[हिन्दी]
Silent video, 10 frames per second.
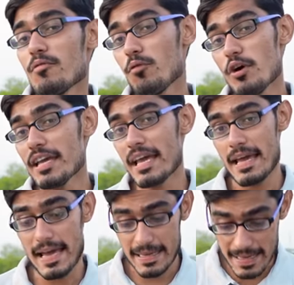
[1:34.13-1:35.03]
वो ये
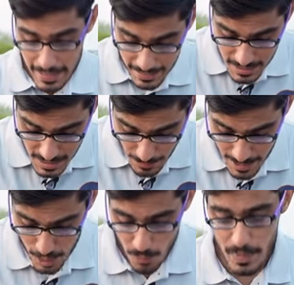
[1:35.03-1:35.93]
है कि इन
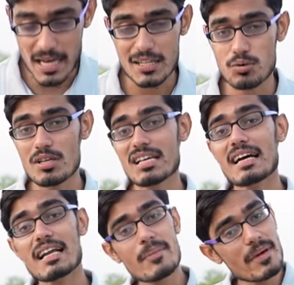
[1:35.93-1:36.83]
सभी को पहले थोड़ा सा
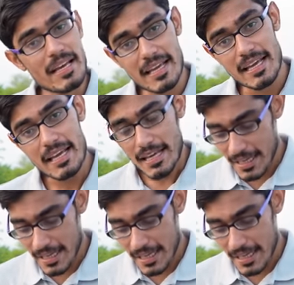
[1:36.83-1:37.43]
गर्म करेंगे